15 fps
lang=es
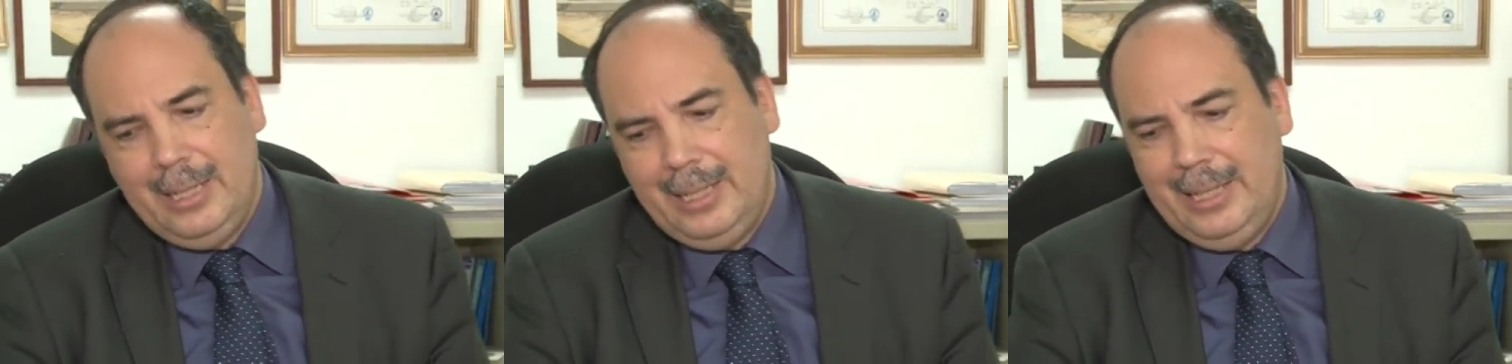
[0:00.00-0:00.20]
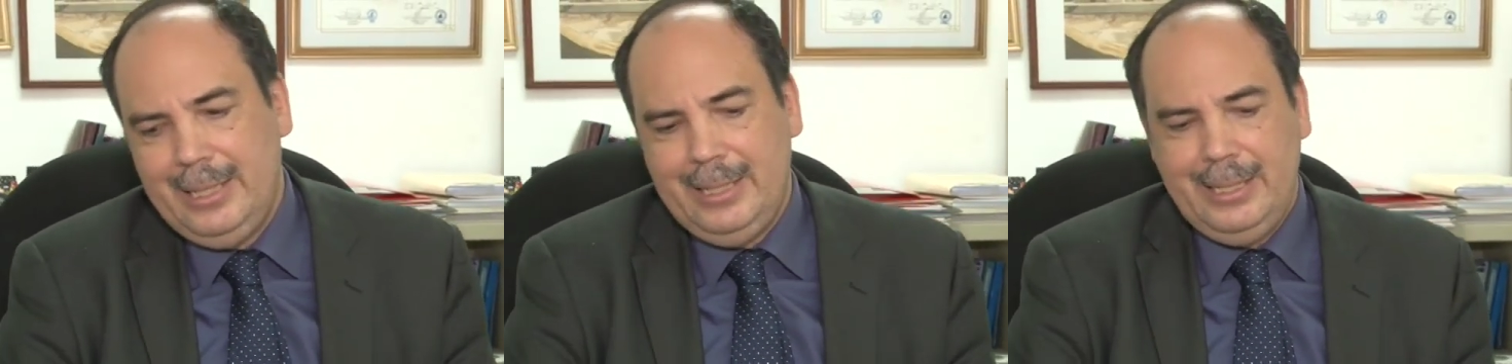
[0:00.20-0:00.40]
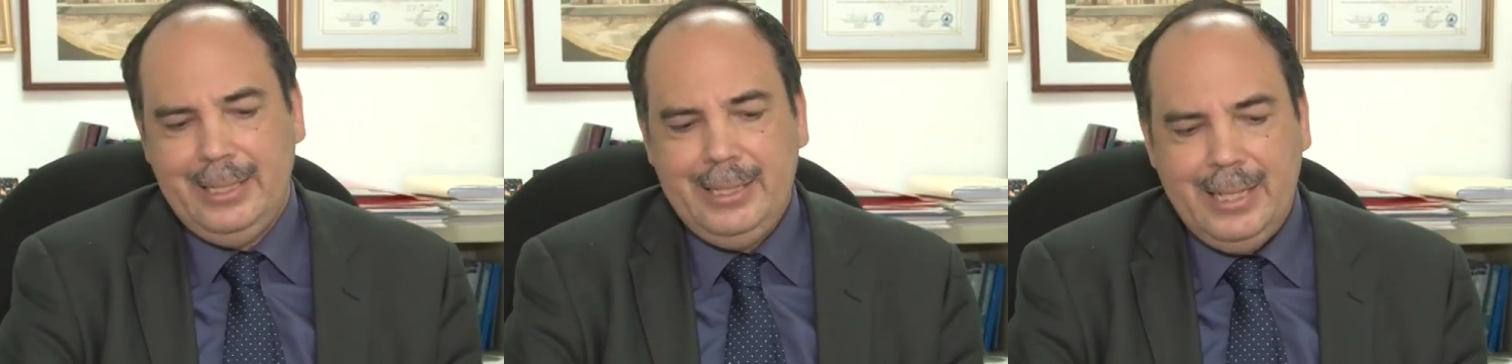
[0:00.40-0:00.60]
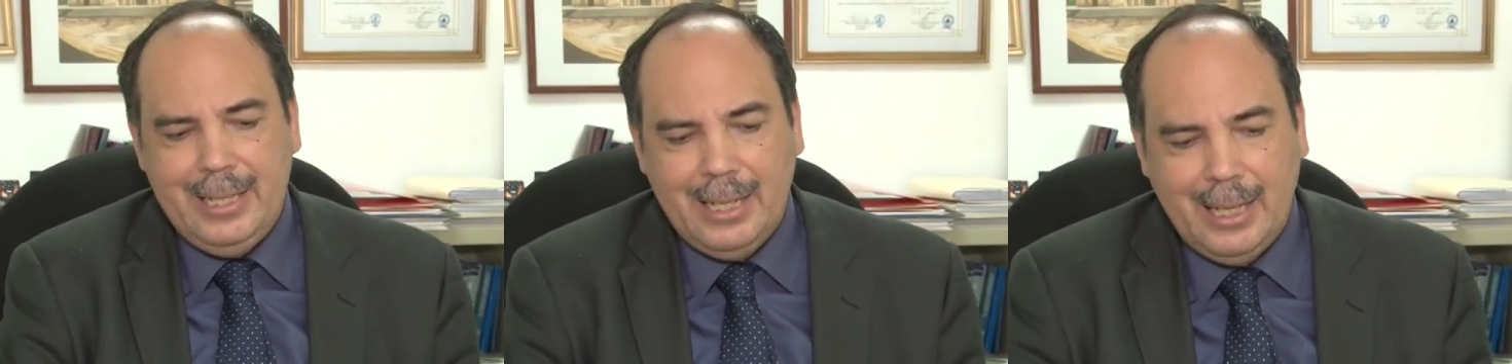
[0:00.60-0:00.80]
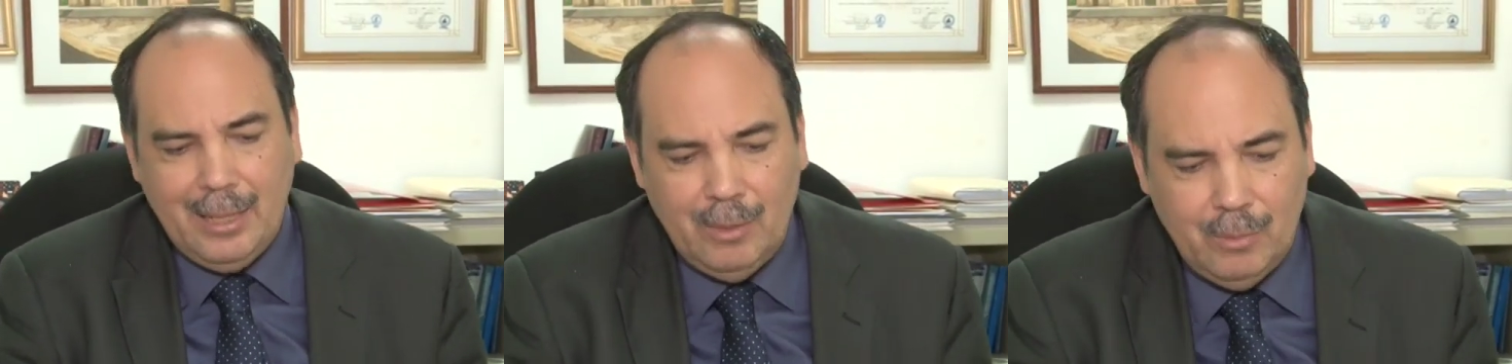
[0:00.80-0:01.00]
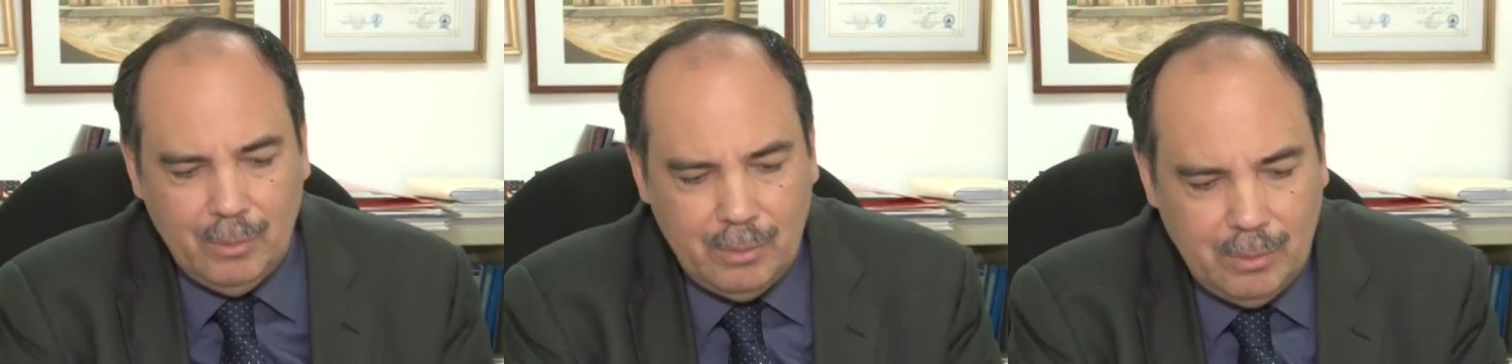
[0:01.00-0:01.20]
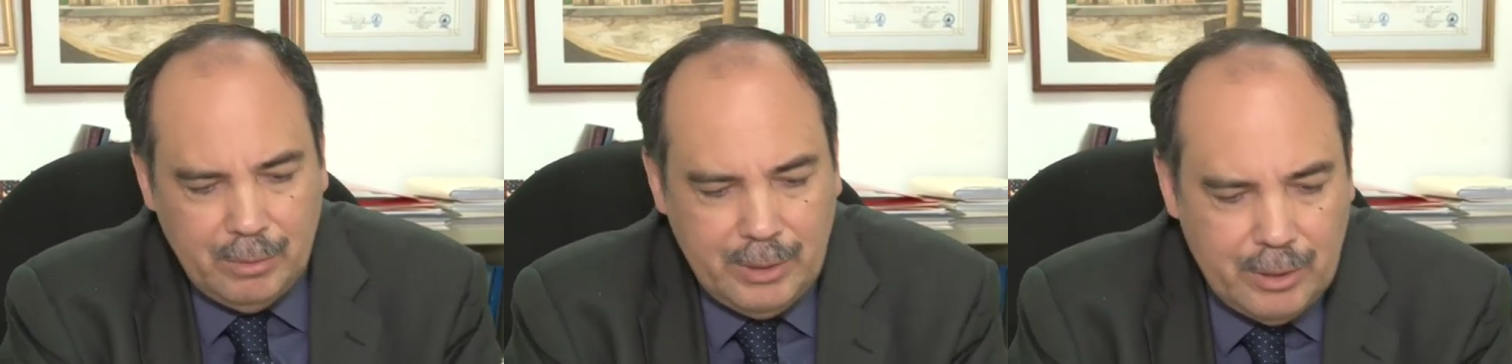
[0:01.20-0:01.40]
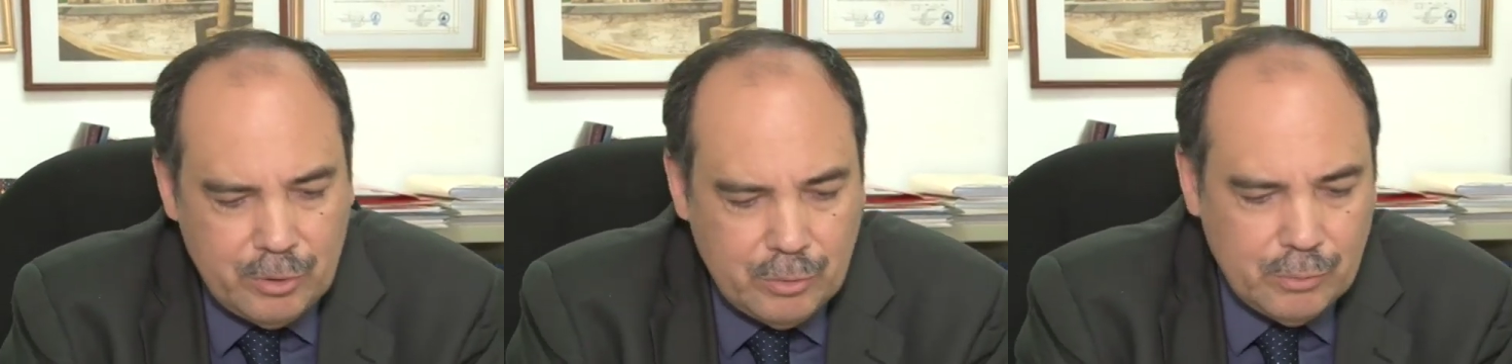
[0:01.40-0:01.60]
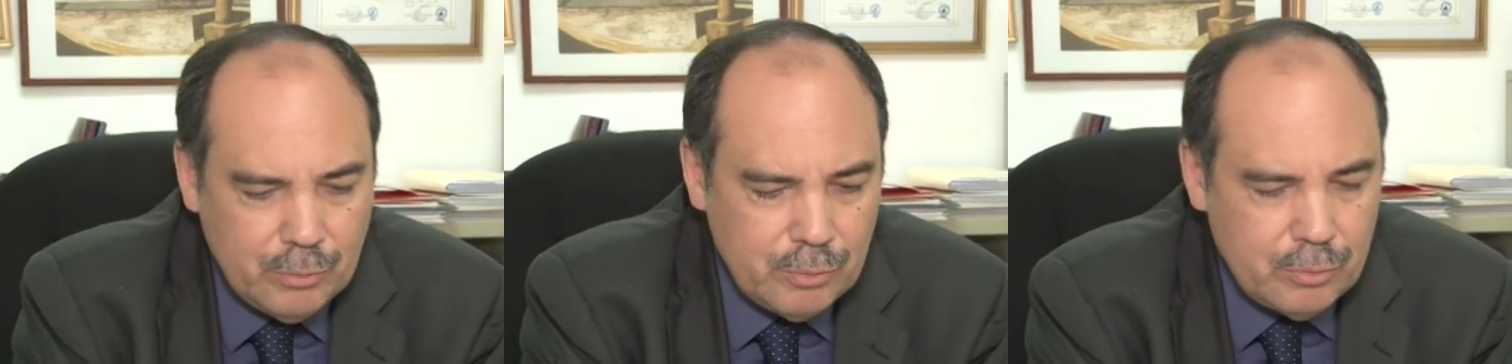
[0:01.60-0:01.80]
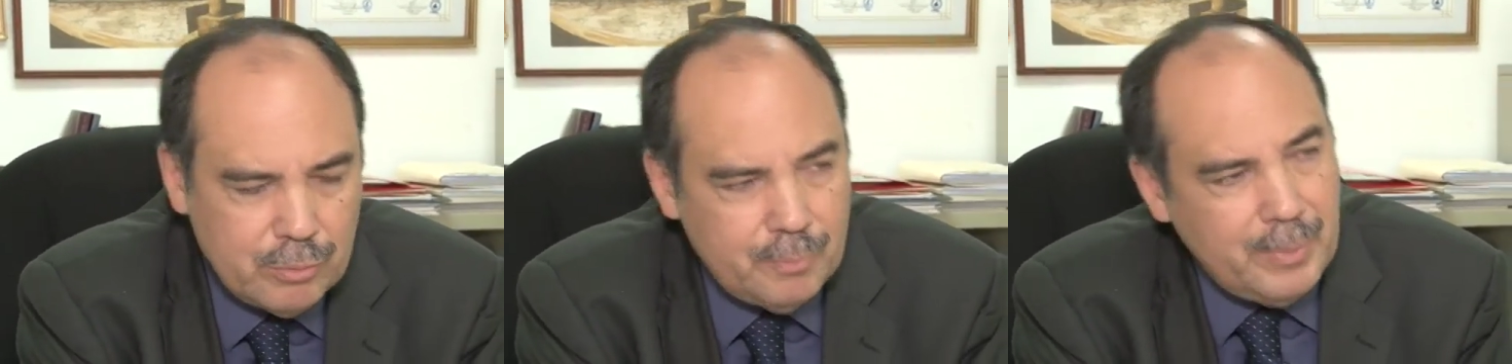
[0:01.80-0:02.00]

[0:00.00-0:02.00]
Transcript: le dedica uno de sus,